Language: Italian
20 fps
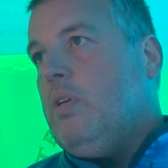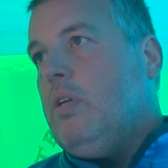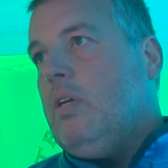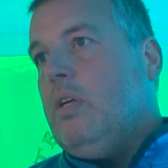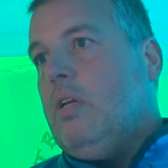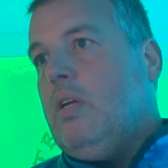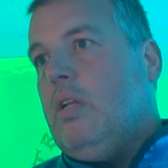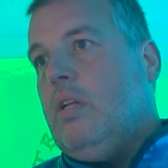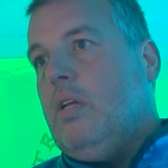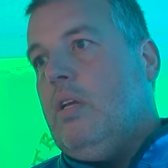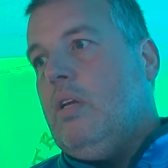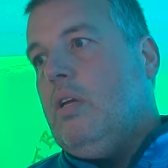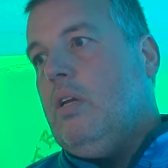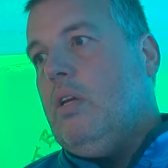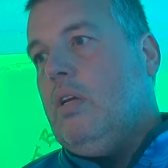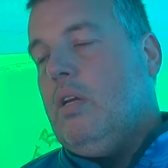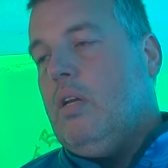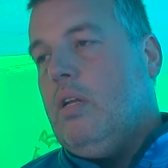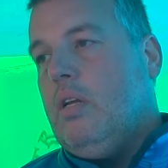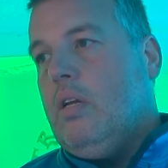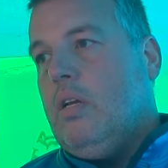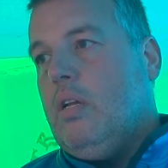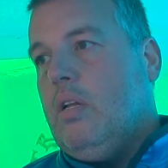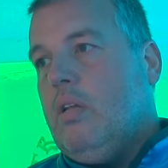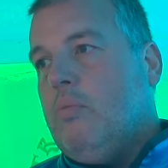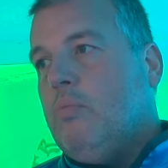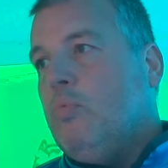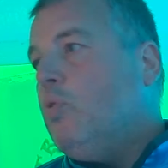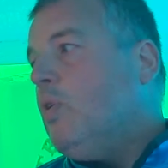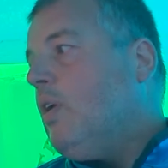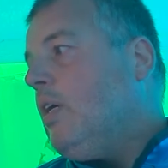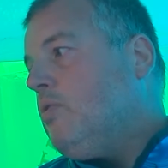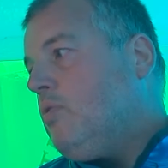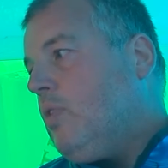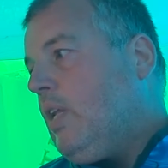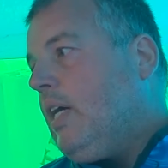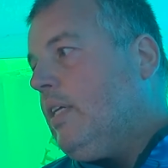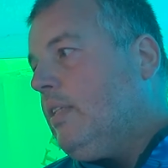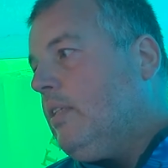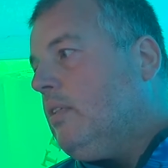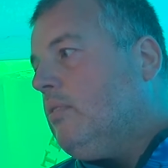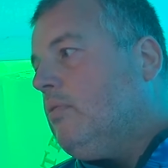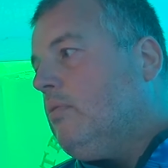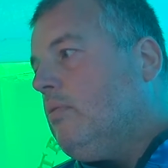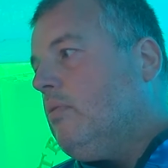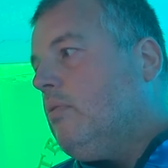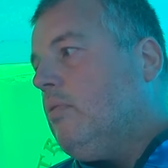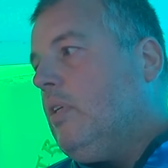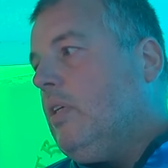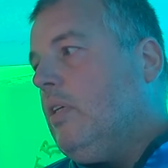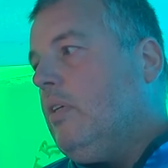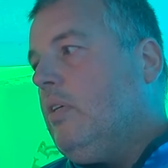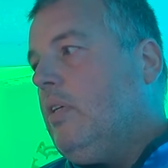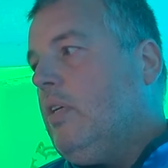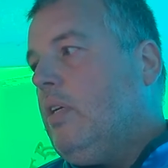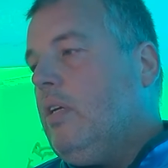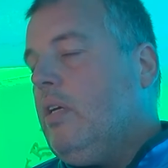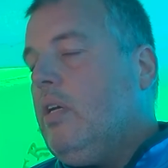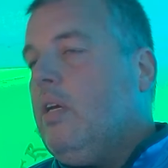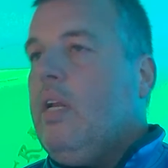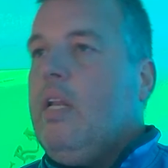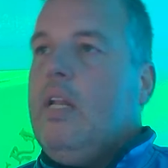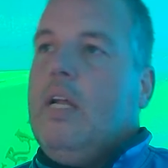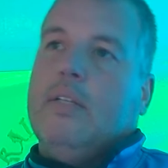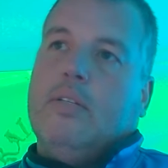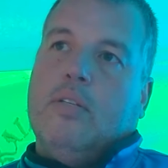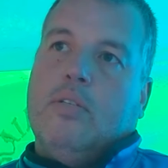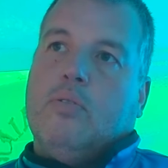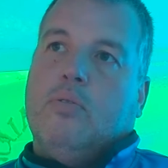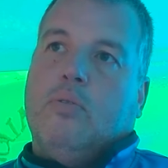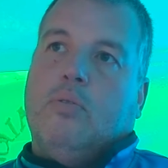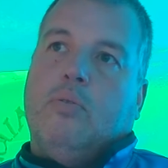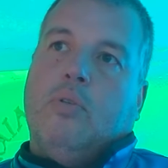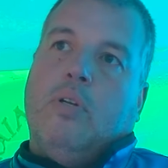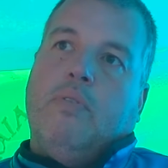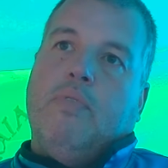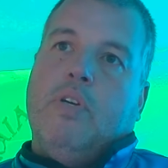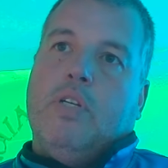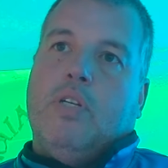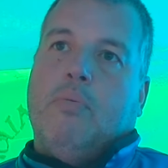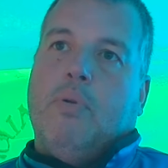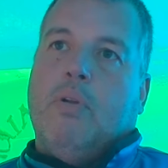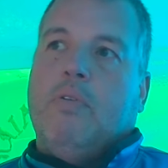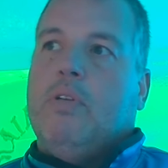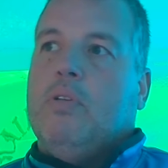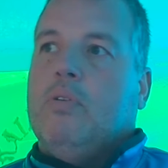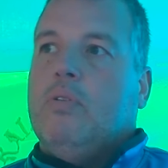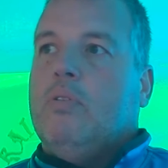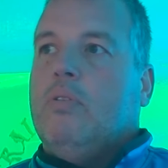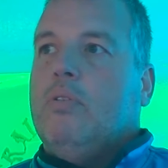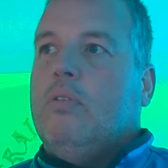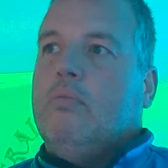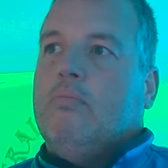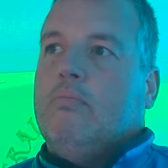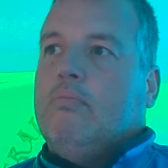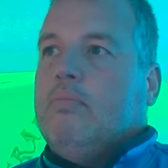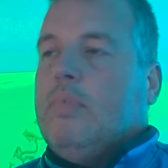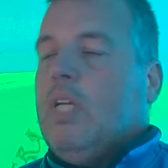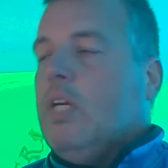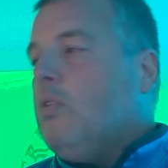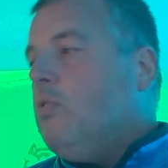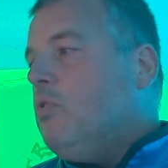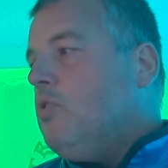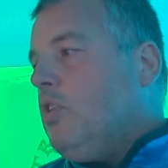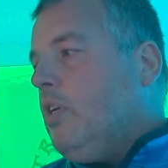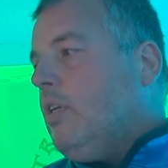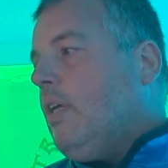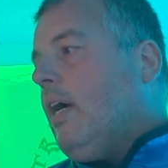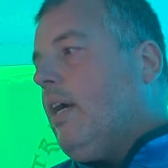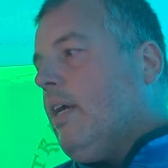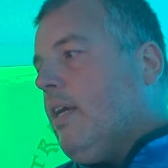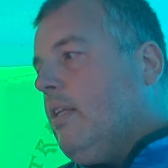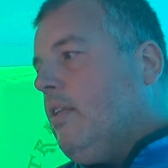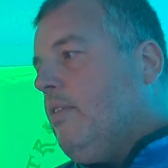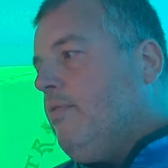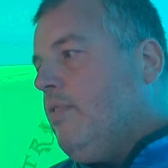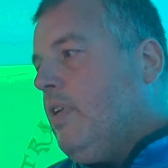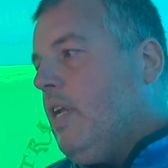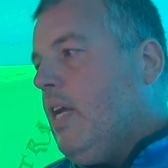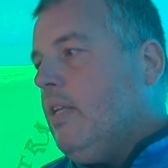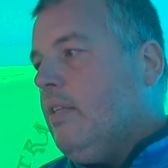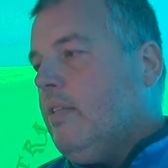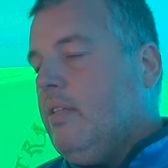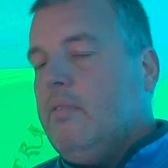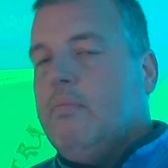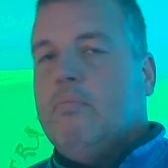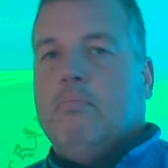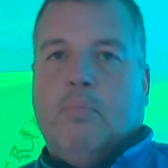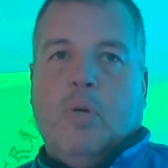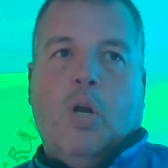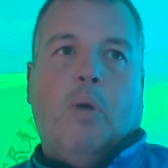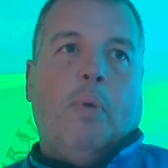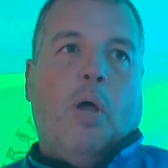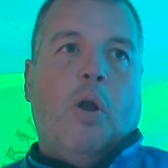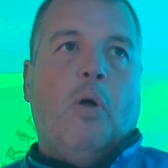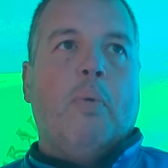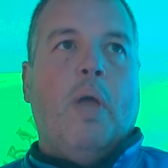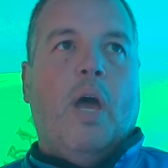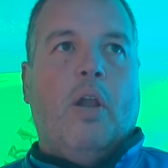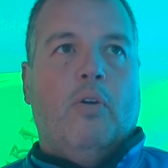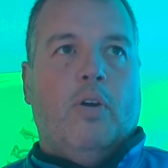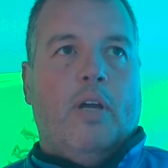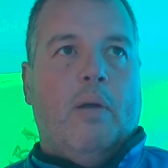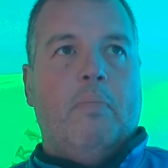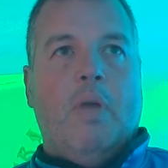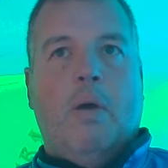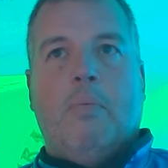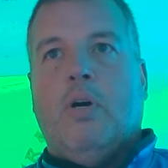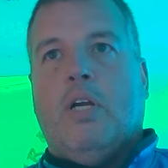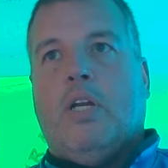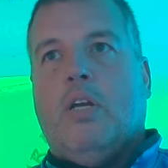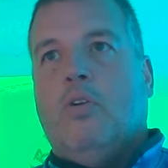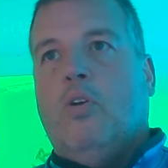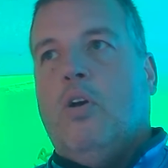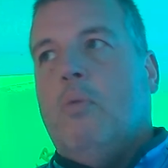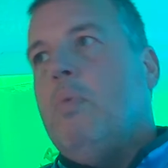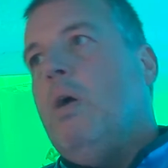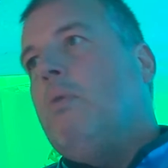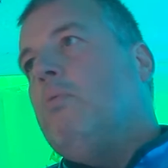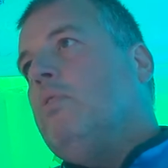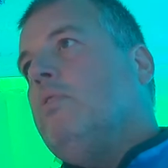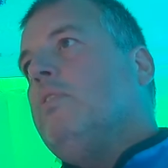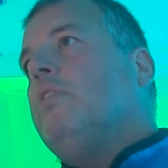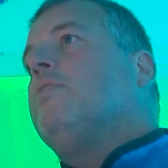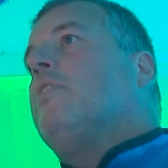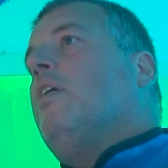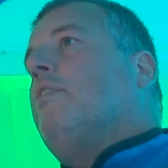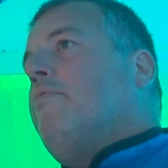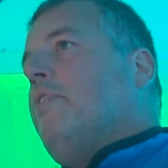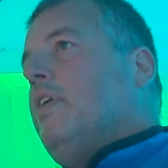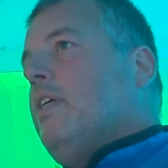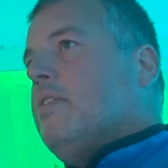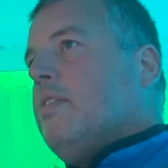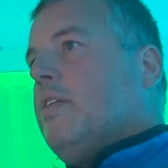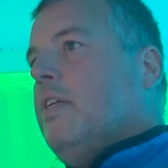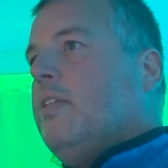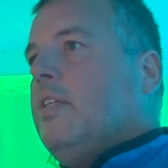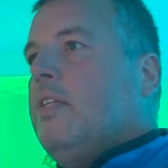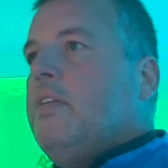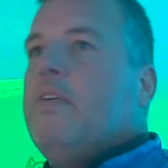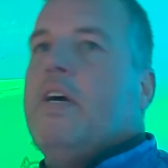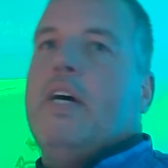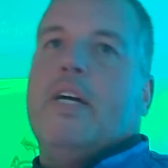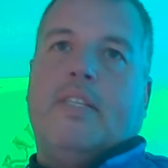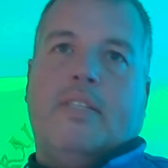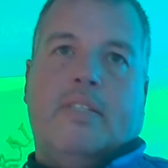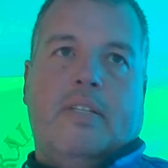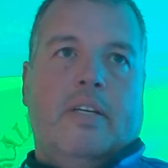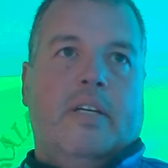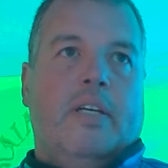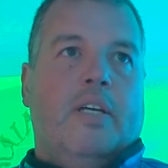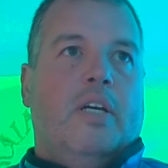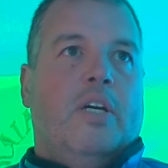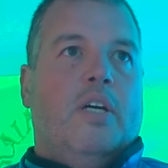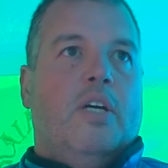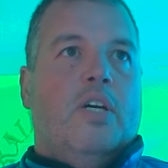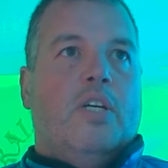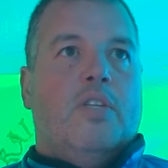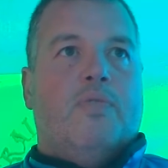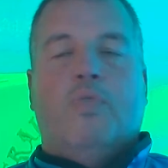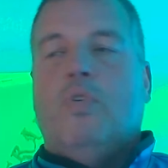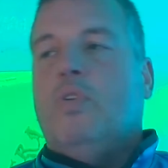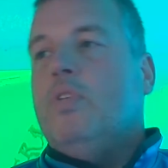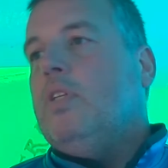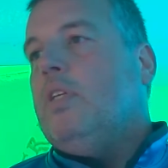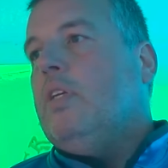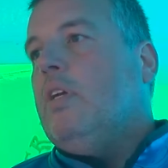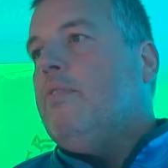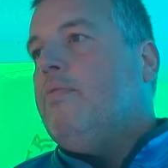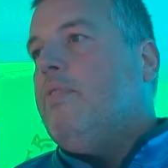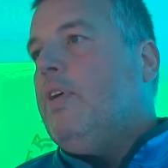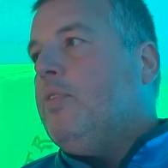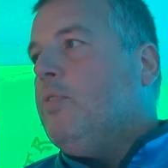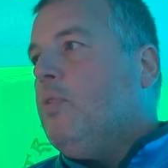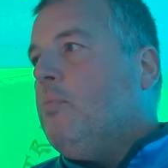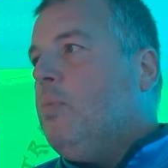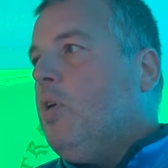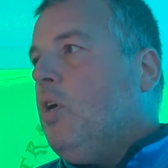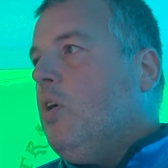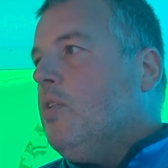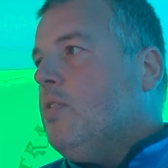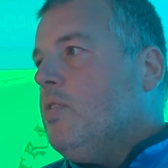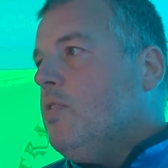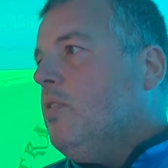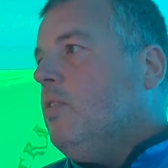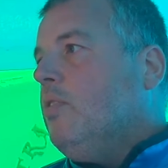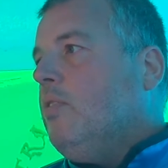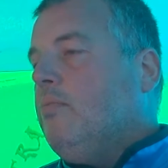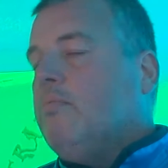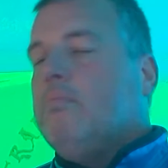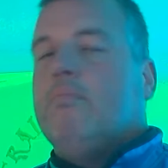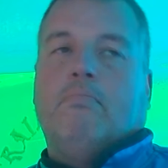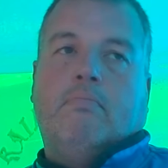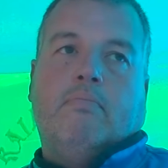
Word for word: le, le, le mura isolate, dunque le altre strutture invece prevedono tecnologie anche differenti. Però piano piano cambiamo anche noi, abbiamo iniziato a fare scritte diverse, sfondi effetto bronzio,